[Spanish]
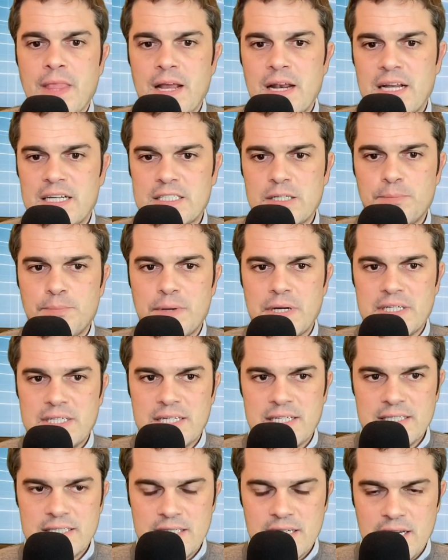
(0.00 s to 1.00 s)
las
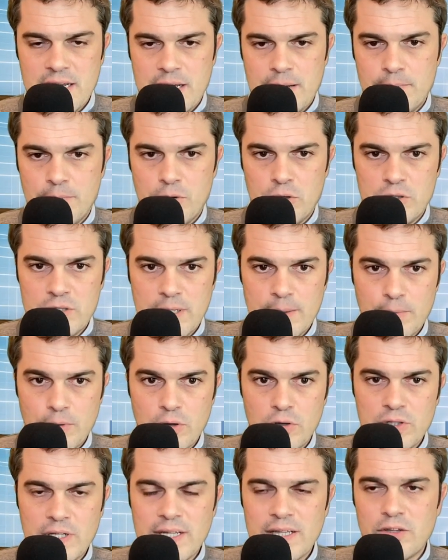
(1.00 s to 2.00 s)
empresas en bolsa. Por
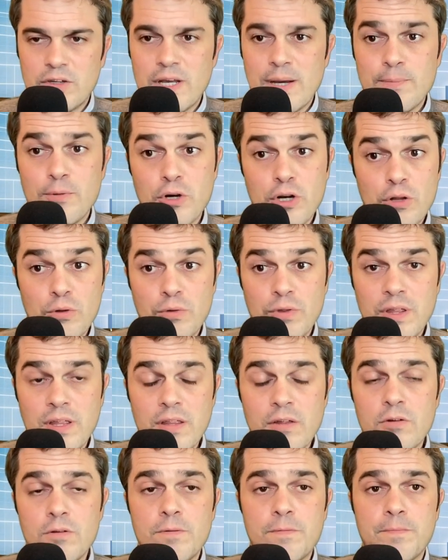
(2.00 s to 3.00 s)
lo tanto, ya hemos
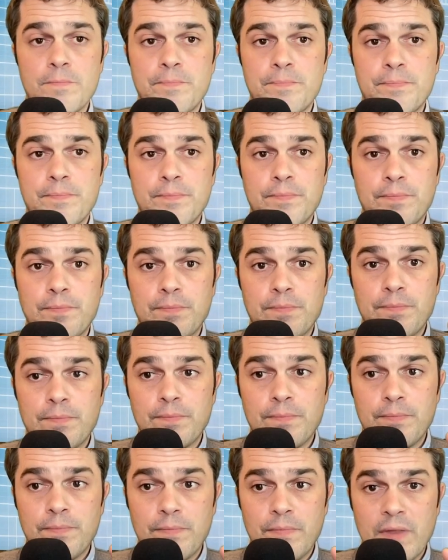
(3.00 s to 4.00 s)
reducido
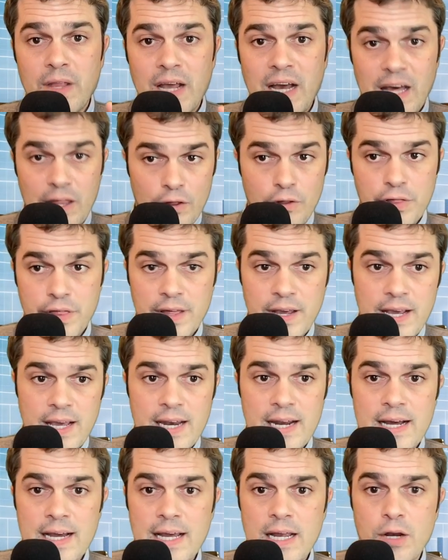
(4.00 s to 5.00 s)
a 12 que
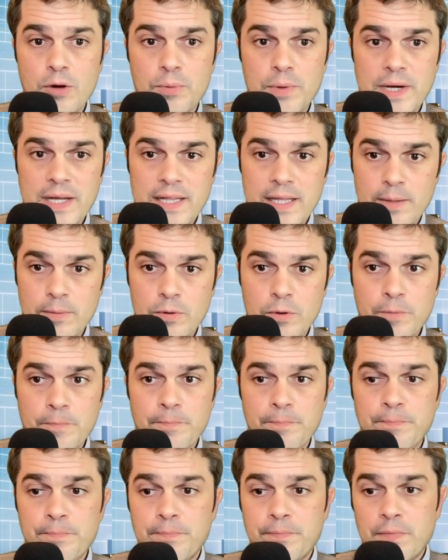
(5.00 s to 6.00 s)
era el objetivo.
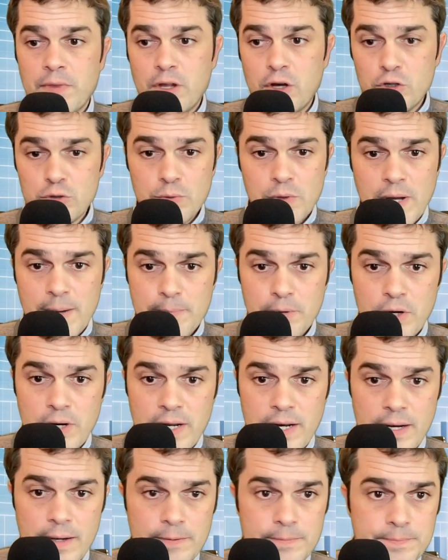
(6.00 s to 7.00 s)
Os voy a
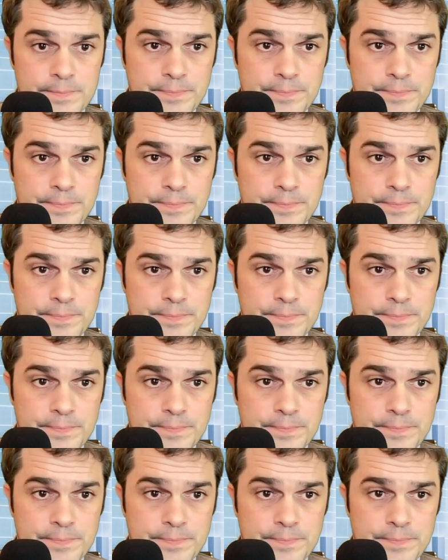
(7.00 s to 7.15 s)
poner